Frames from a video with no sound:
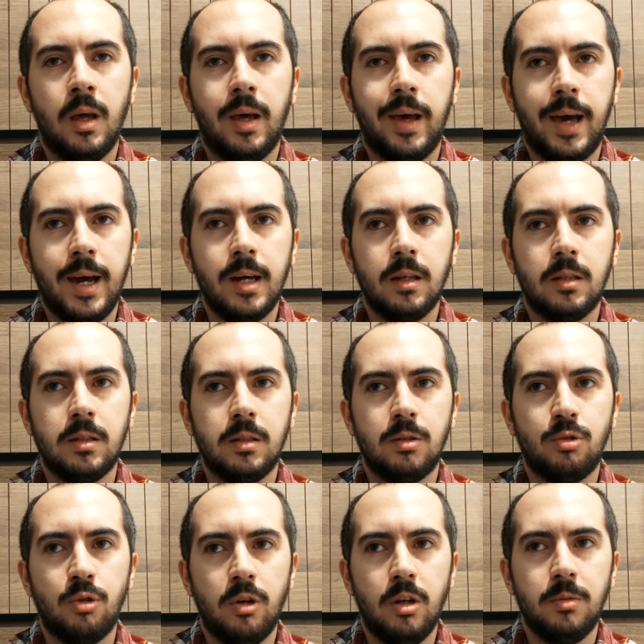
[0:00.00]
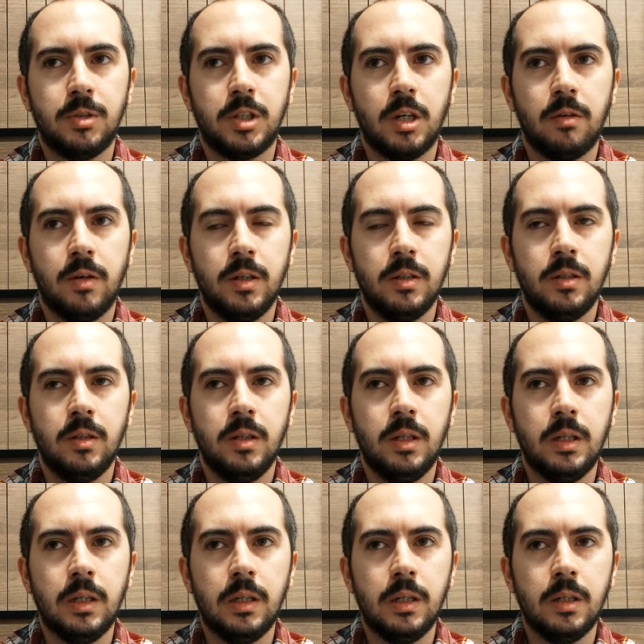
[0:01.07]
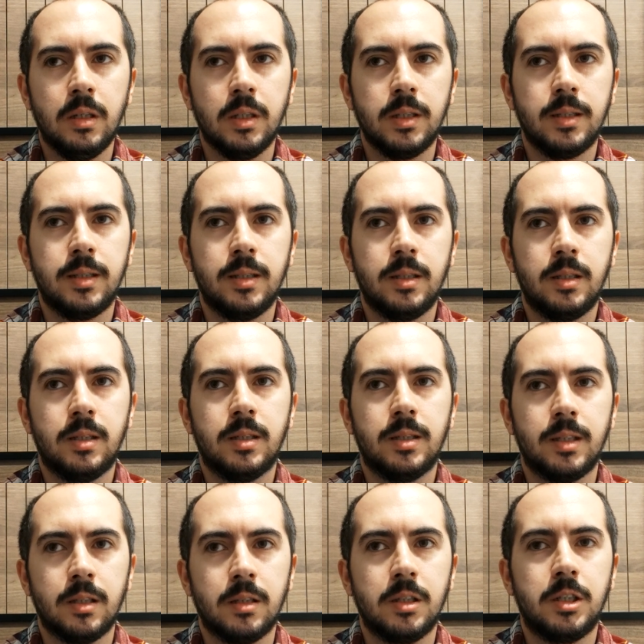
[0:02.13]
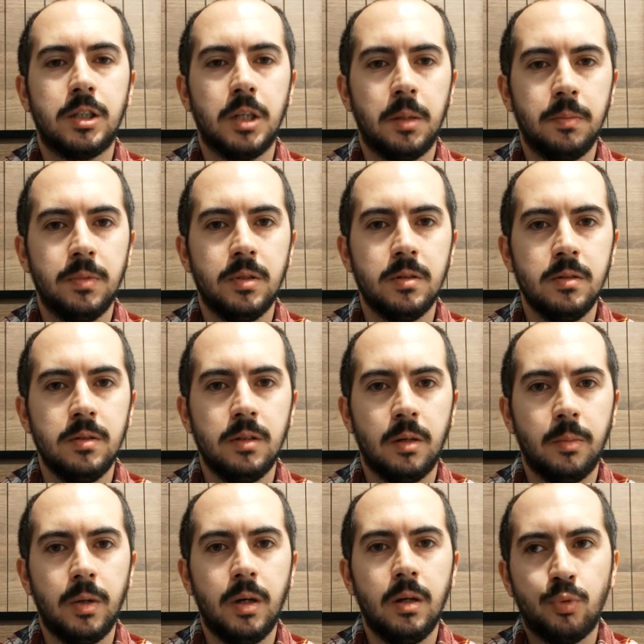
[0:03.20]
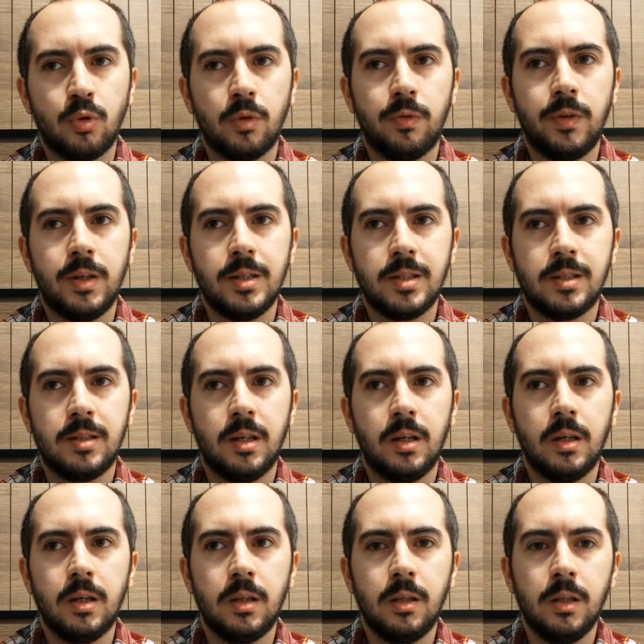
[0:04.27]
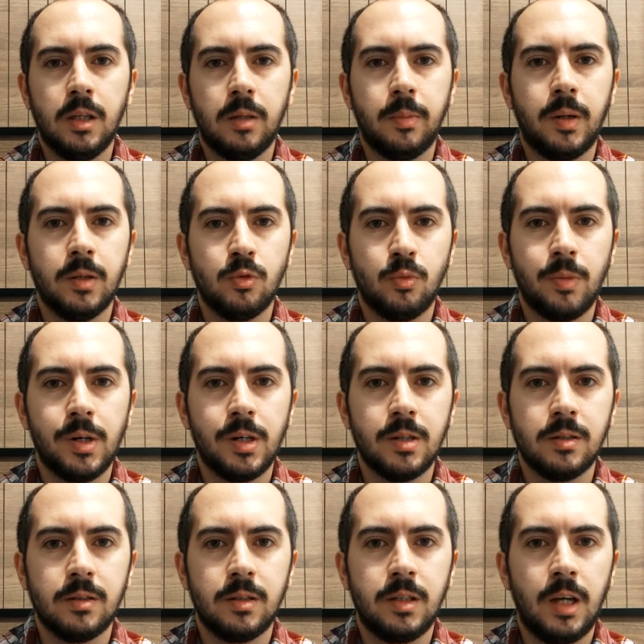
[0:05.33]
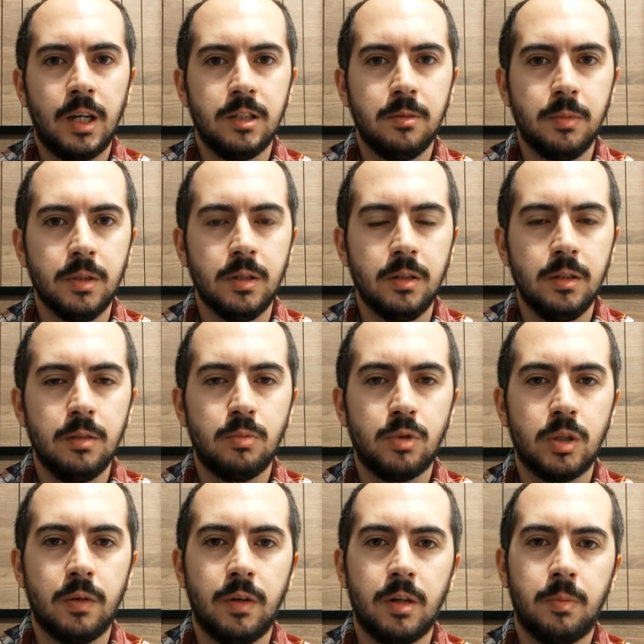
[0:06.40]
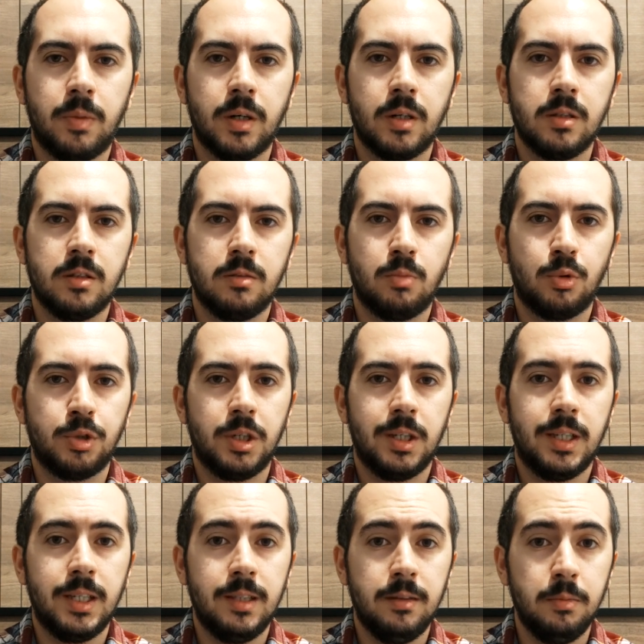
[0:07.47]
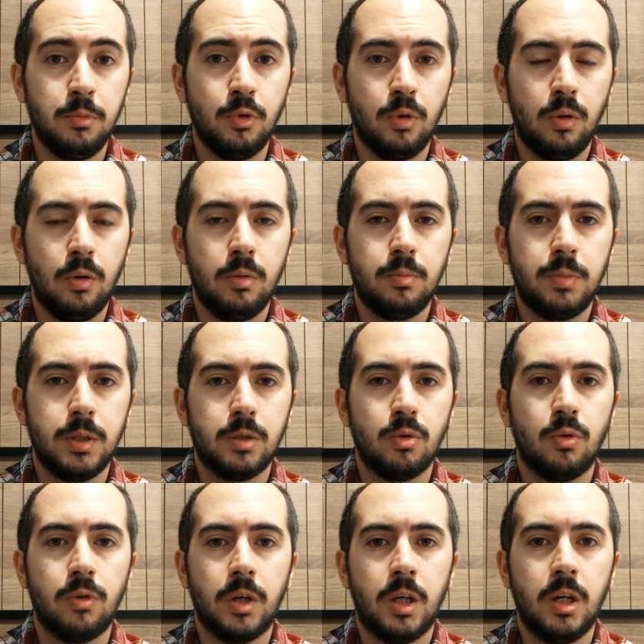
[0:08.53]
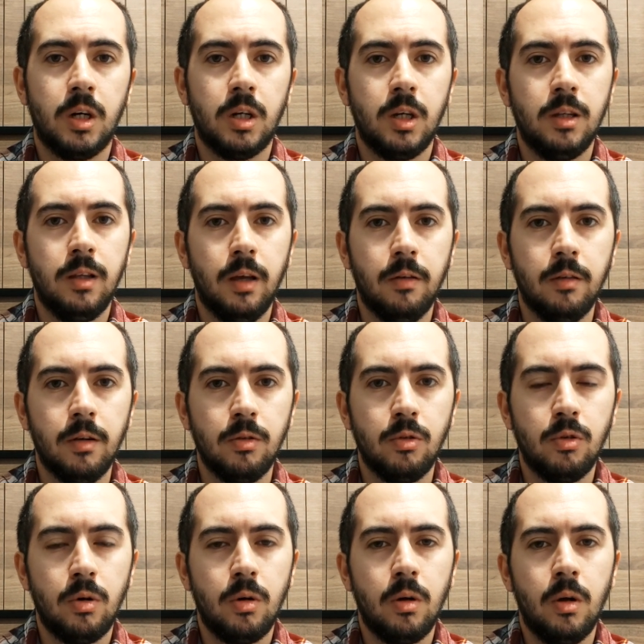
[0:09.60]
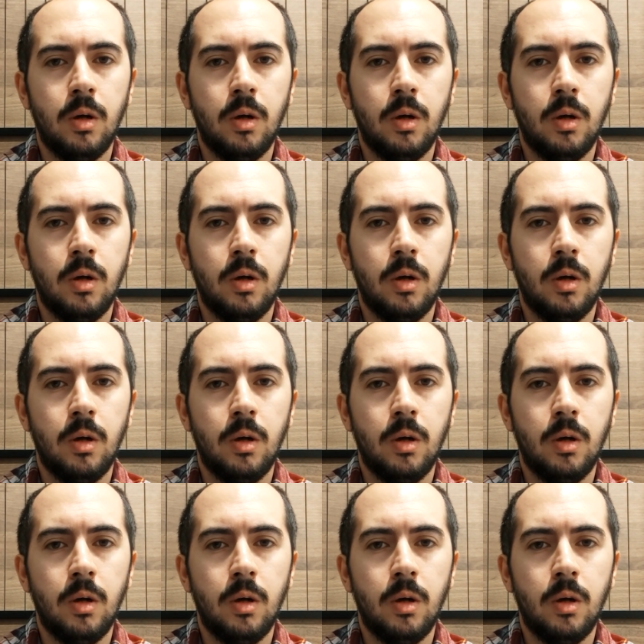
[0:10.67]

Eğer ki şöyle bir şey var, e, siz satış yaptınız ama profilinizde IBAN numaranızı yazmadınız. Bu sefer paranız boşa gitmiyor. Bir sonraki aya devrediyor.